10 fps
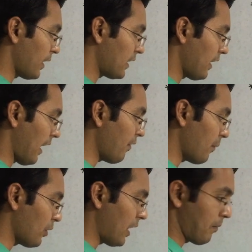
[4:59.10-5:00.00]
टू वेक्टर एफ
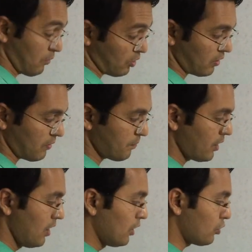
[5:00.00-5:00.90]
अपॉन एम नॉट
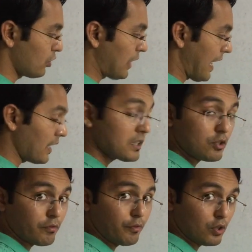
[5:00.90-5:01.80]
तो
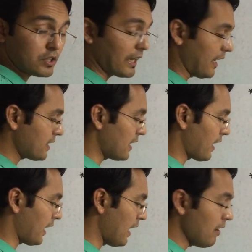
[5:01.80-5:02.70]
डायरेक्शन जो फोर्स का डायरेक्शन
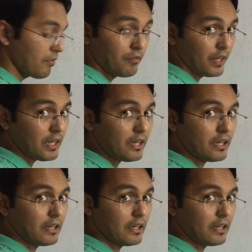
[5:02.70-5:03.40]
रहेगा वही